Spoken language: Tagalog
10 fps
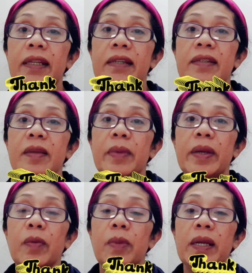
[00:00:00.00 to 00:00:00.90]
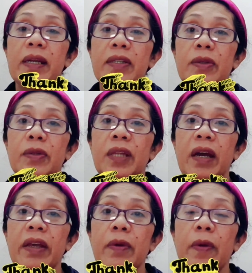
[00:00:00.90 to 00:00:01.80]
kasi may obligasyon
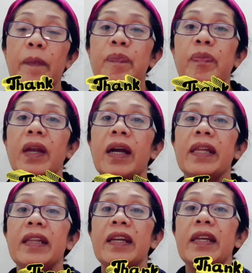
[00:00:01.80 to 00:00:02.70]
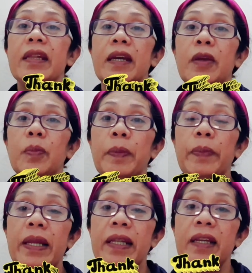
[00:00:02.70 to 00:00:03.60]
tayo. Kahit hindi tayo
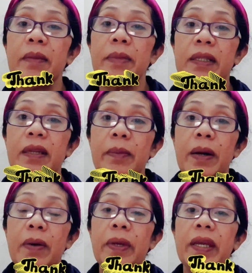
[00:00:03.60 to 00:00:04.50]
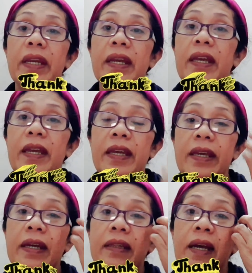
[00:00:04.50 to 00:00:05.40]
pipilitin magtrabaho, eh
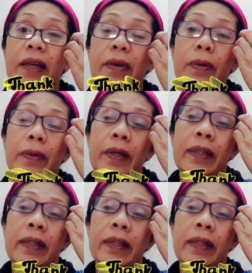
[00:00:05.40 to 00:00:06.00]
nahihiya tayo.